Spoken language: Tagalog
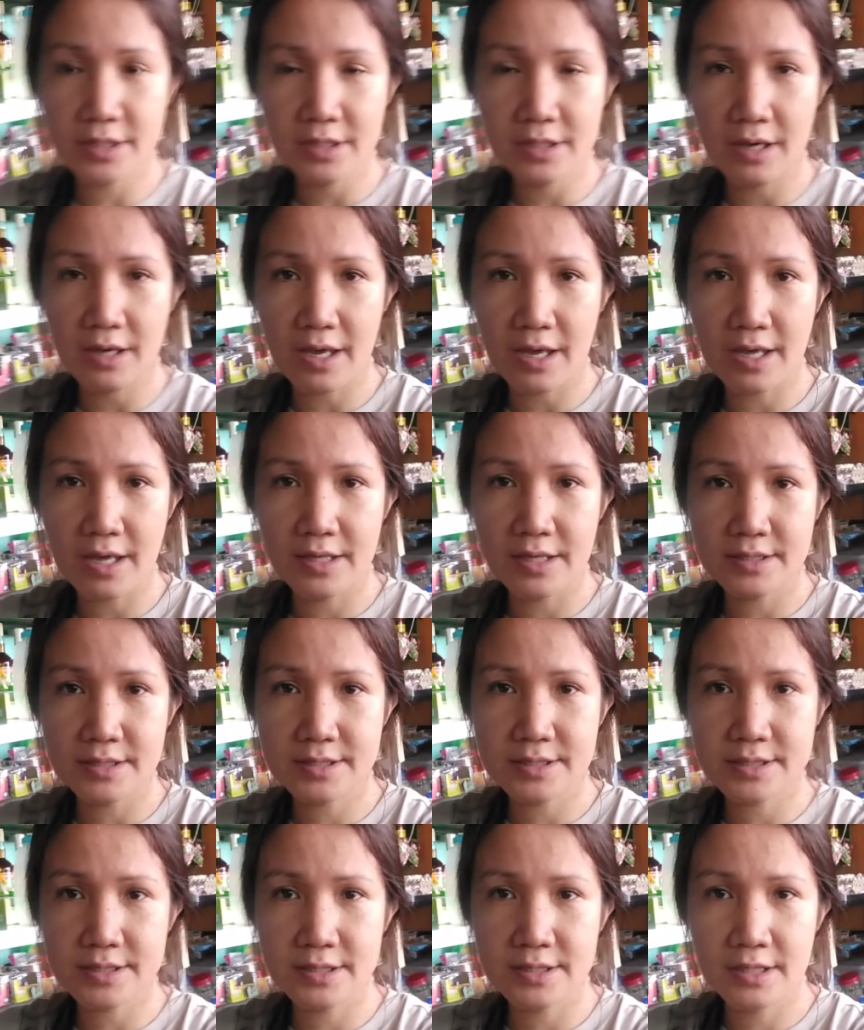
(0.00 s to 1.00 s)
guys.
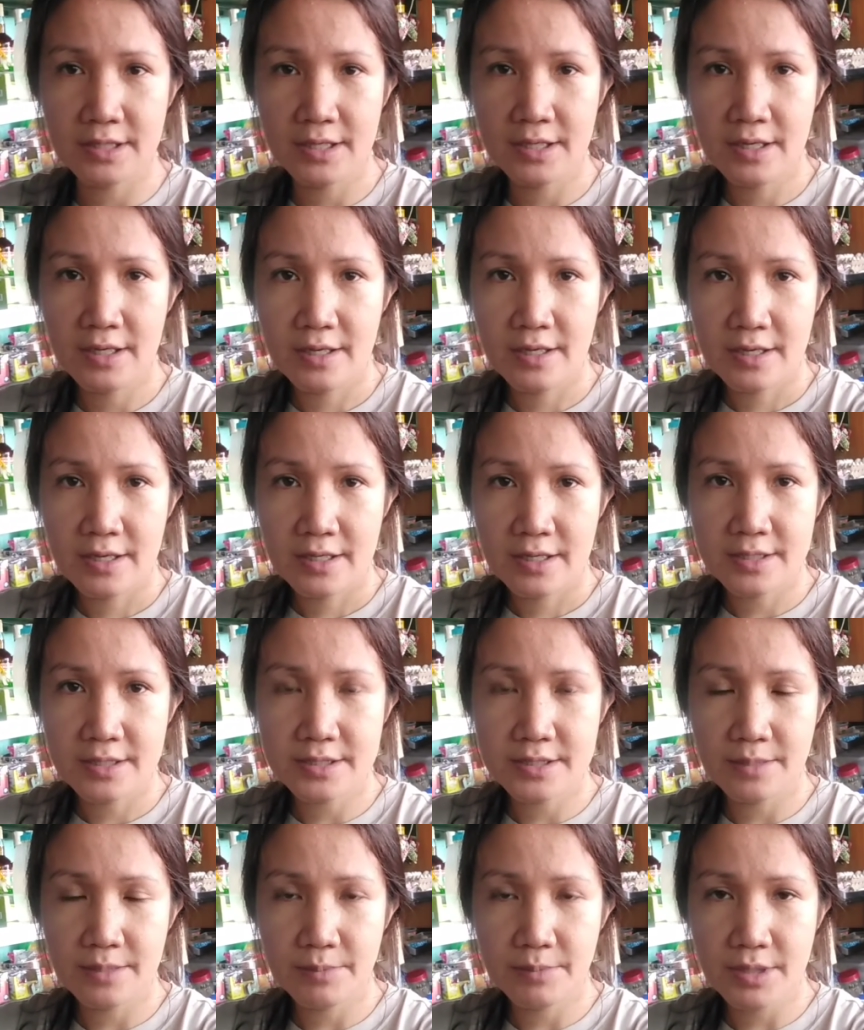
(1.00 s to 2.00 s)

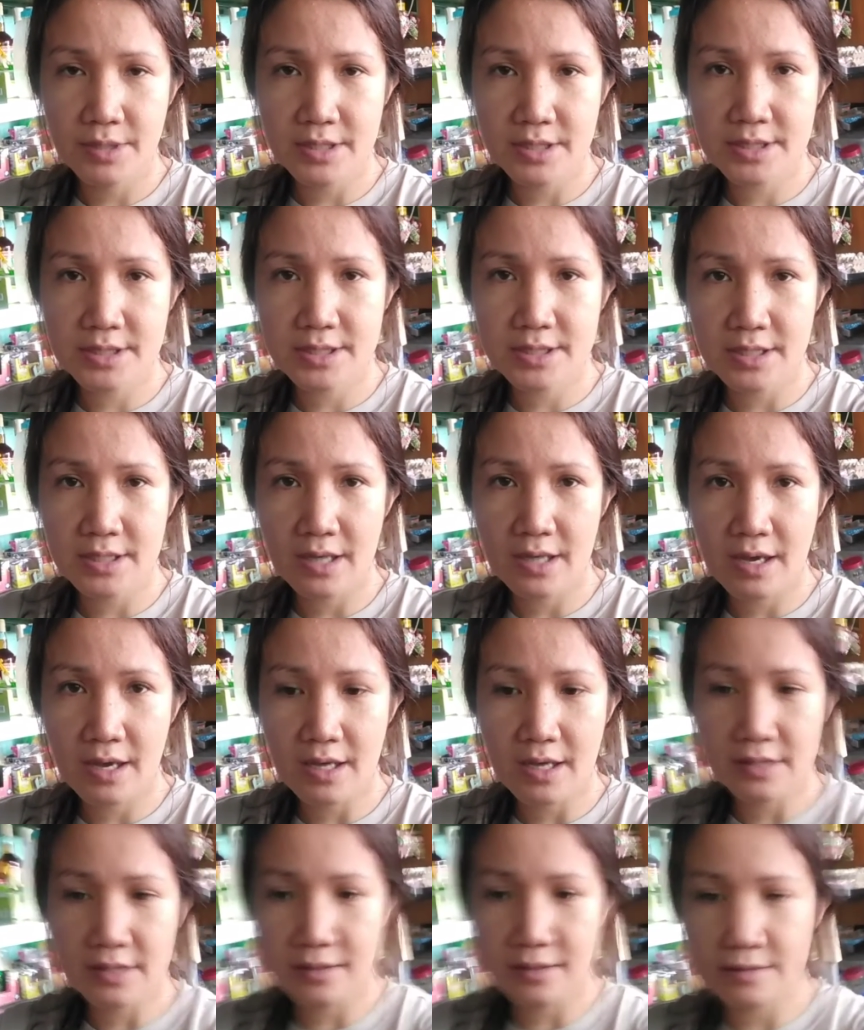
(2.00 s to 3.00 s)
Kasi busy
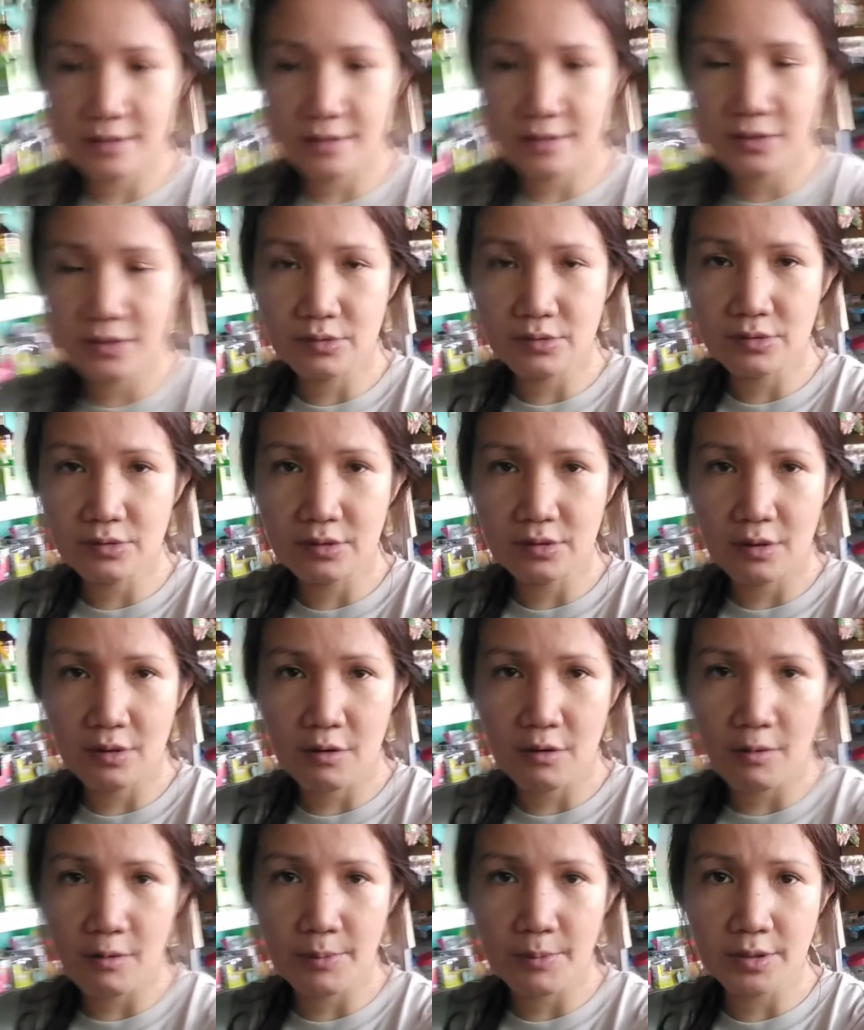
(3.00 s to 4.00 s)
at ayun na.
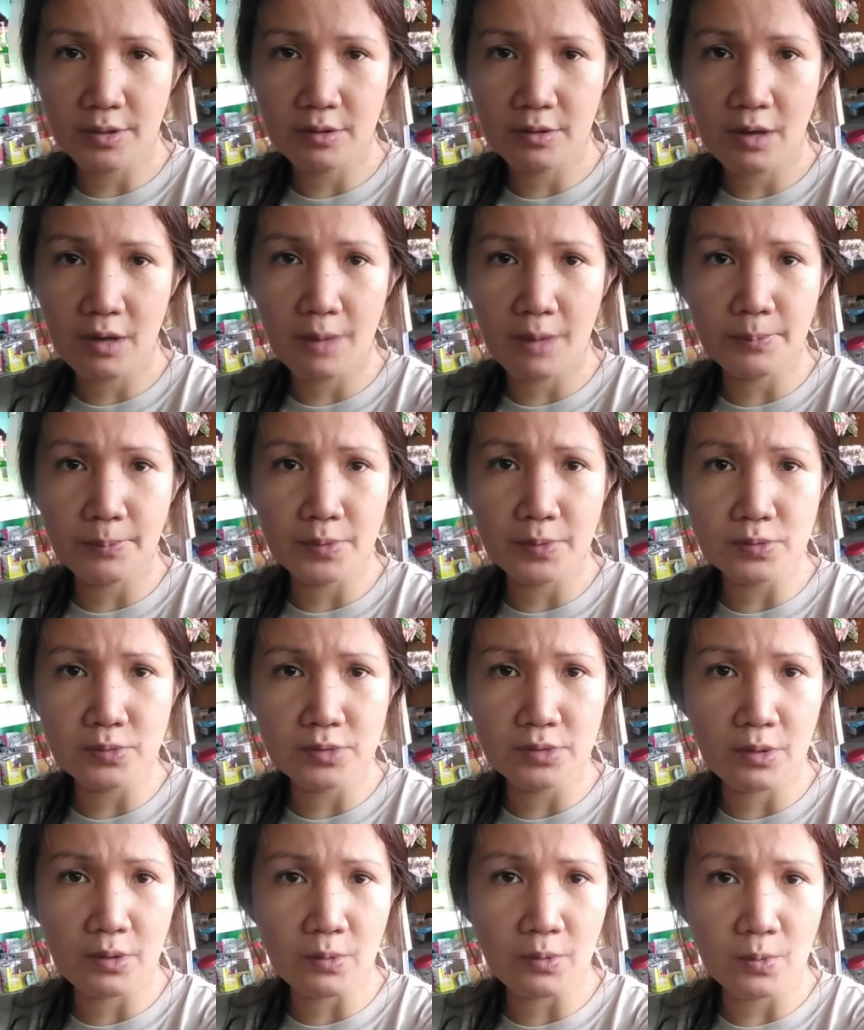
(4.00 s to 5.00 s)
Kapag
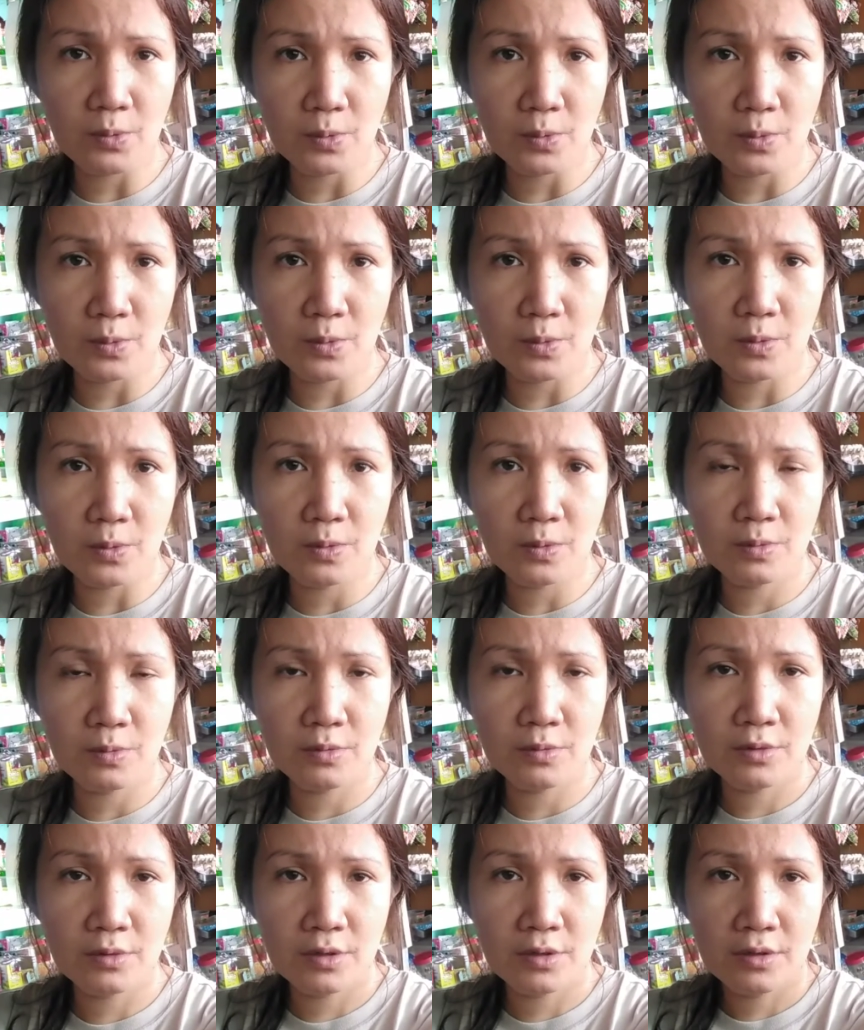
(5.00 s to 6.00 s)
nag-upload ako,
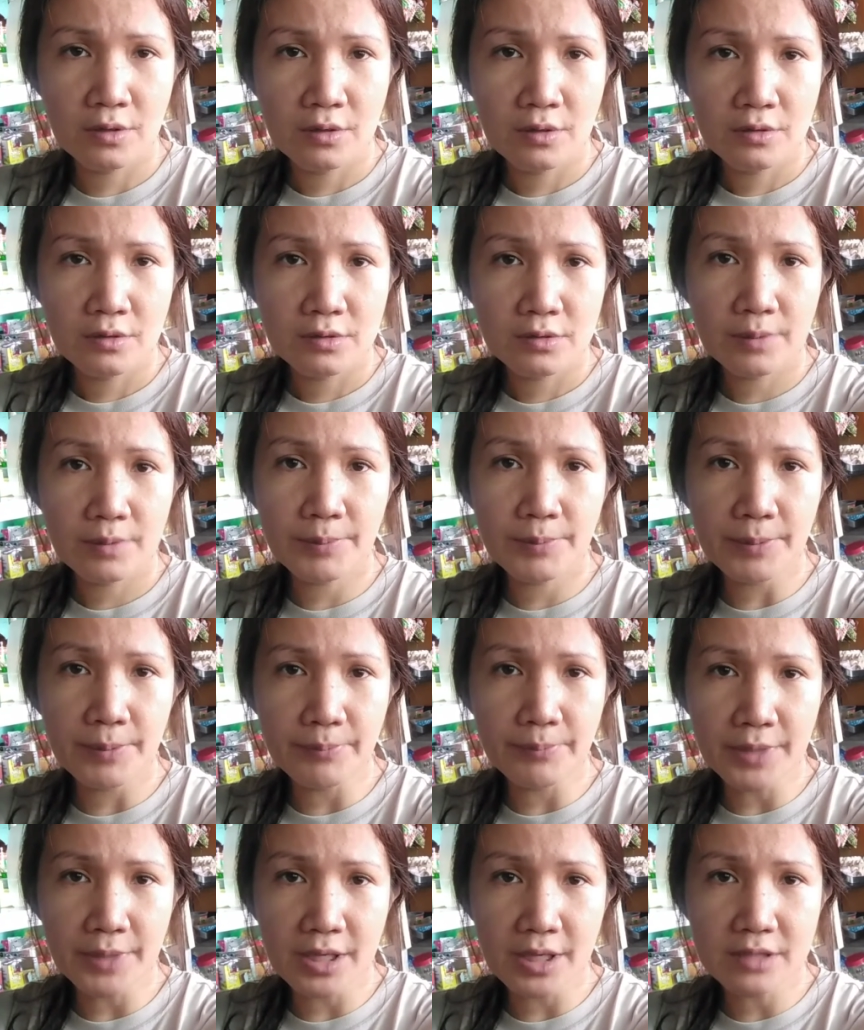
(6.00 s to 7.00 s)

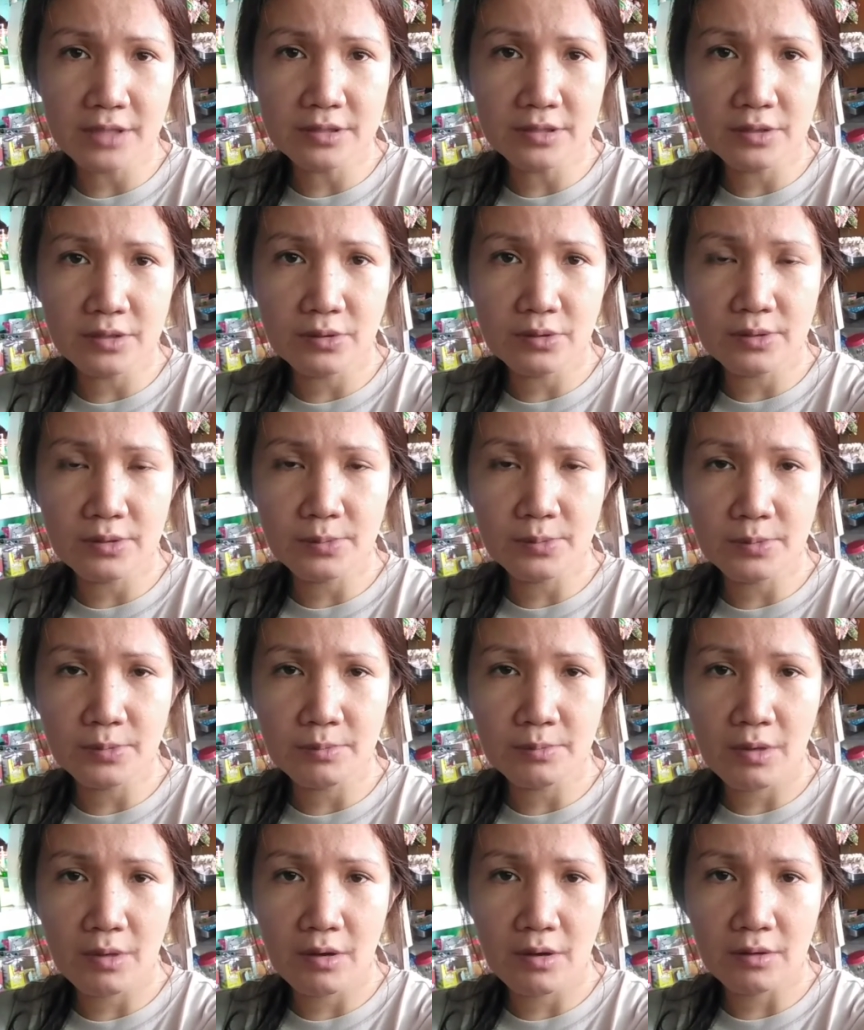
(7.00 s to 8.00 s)
nagpe-fail. Hindi ko alam kung
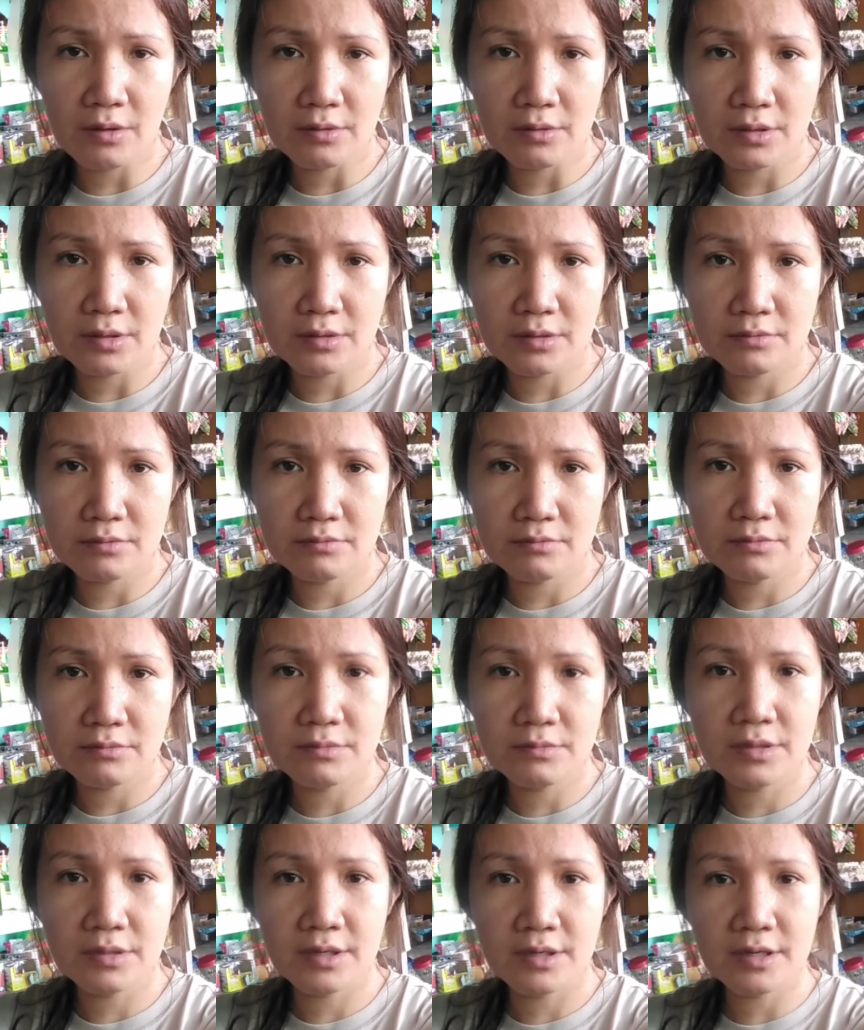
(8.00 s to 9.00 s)
bakit.
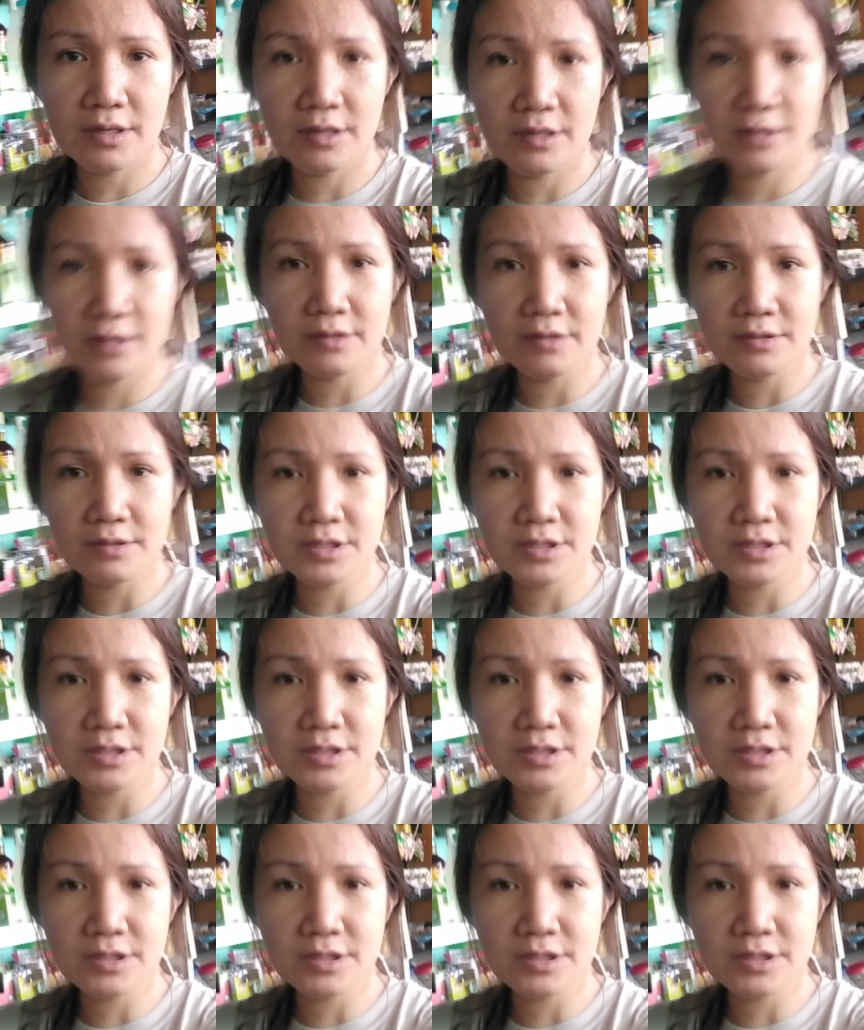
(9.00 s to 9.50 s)
Ayan.